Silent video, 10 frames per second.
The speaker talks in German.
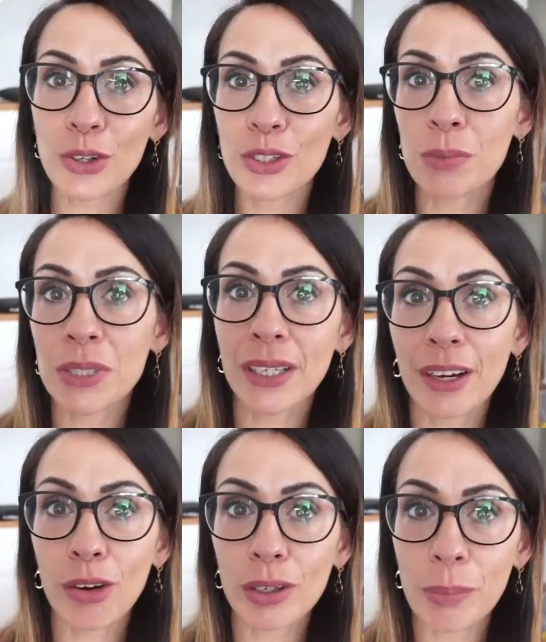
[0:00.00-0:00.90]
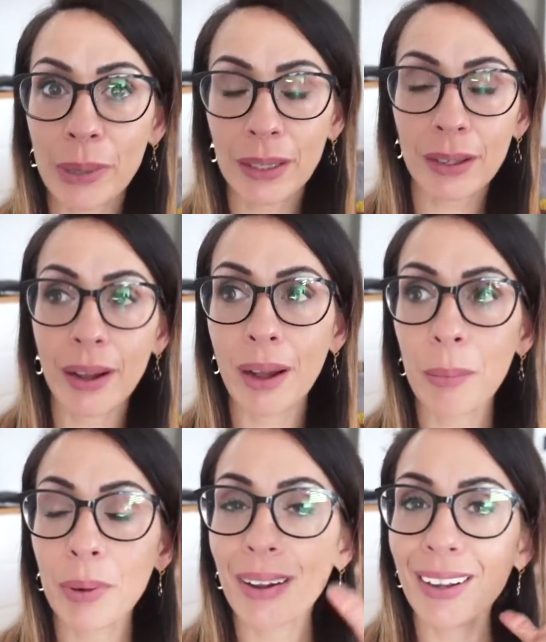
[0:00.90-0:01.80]
heute Mittag auch gebacken,
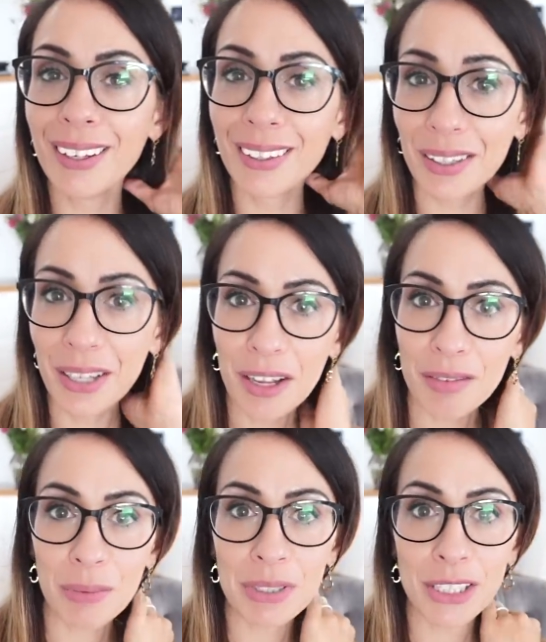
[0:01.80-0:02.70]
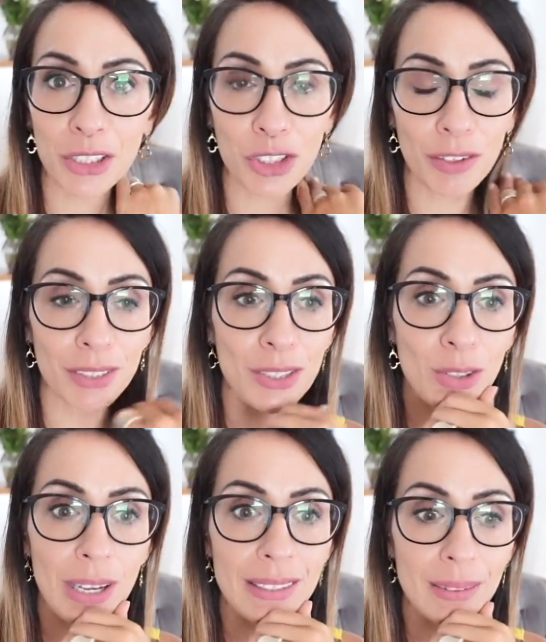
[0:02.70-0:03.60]
aber wir haben es nicht geschafft, den
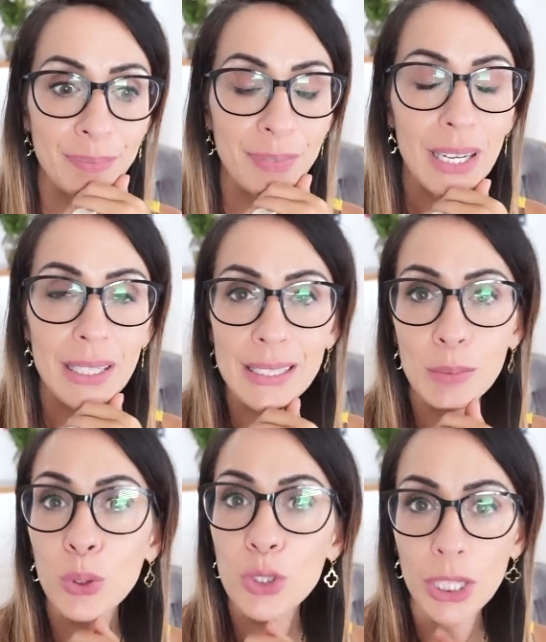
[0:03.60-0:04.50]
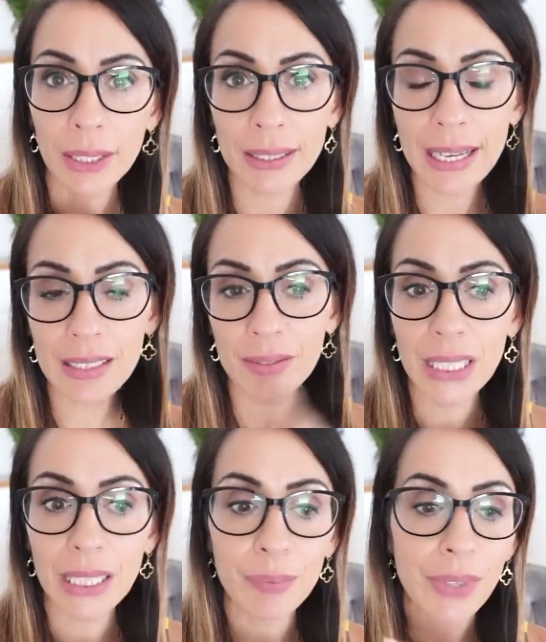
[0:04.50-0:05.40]
zu essen. Der ist im Kühlschrank, den essen wir
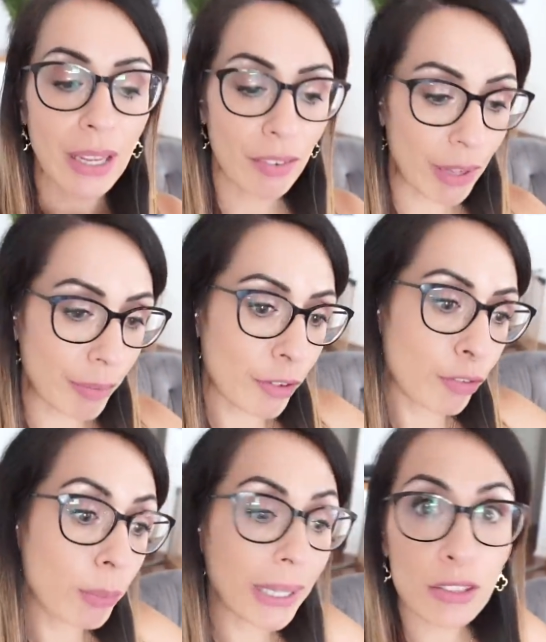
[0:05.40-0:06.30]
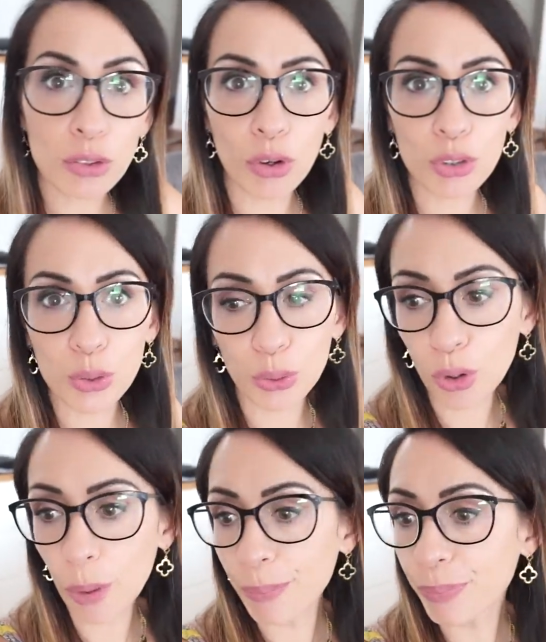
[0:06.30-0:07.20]
dann, wenn wir vom Restaurant
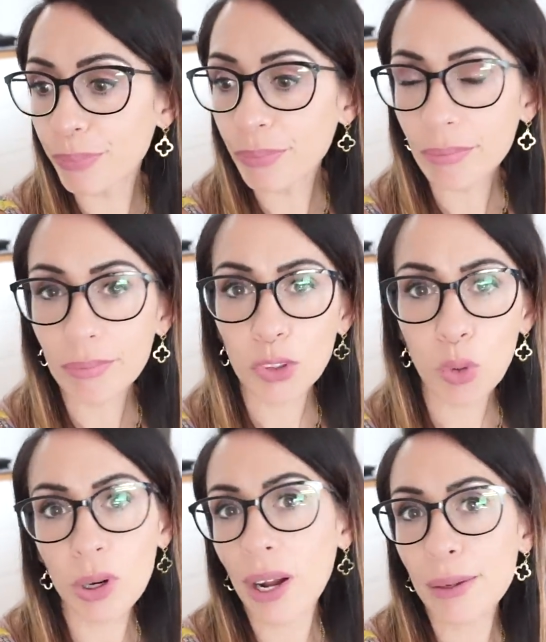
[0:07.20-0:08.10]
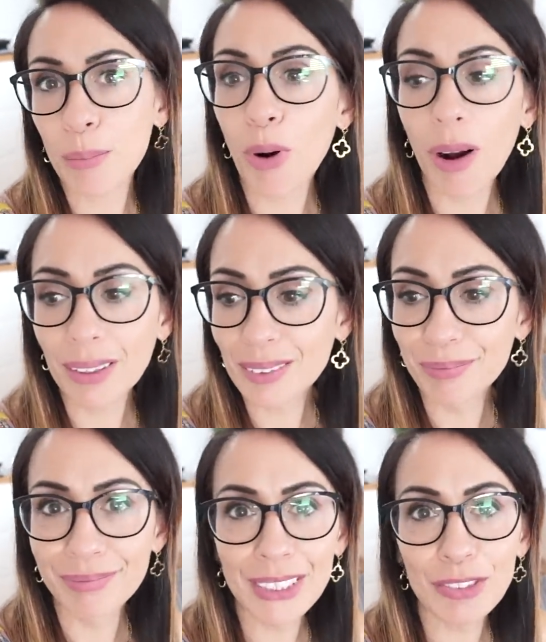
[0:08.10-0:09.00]
zurückkommen. Oder halt morgen.
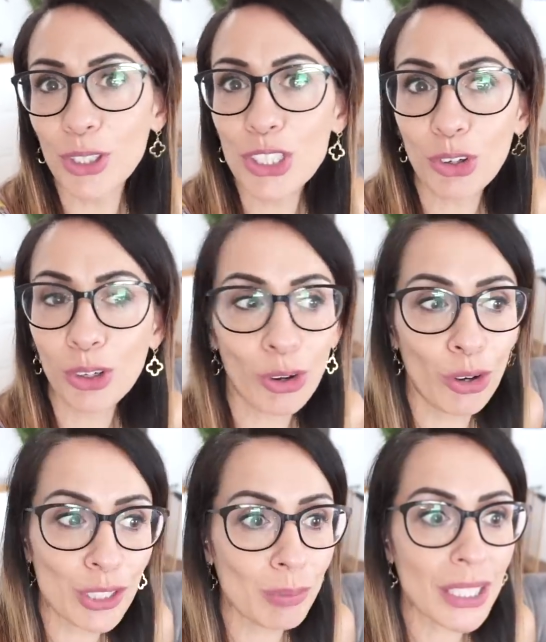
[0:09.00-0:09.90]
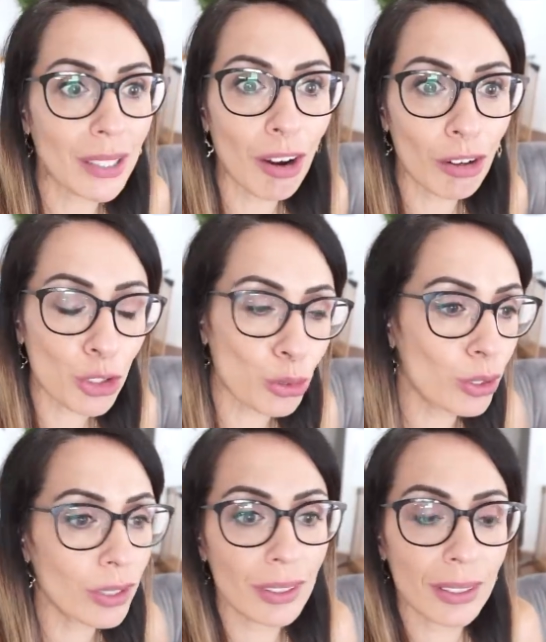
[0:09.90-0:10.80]
Ich wollte euch heute Mittag auch
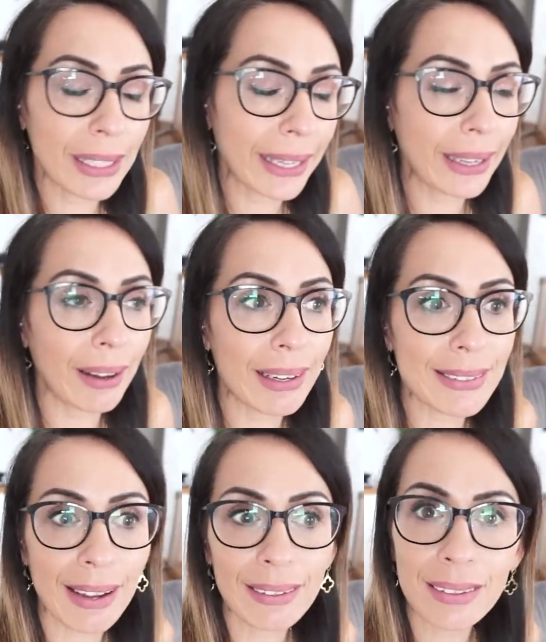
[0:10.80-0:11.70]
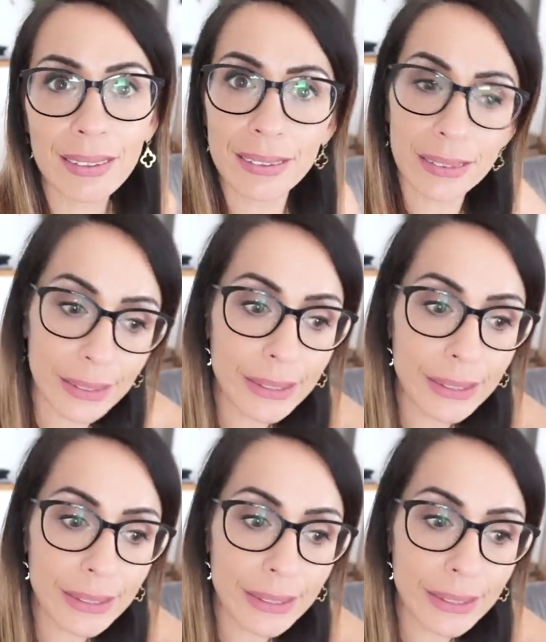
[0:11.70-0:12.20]
schön lecker Lasagne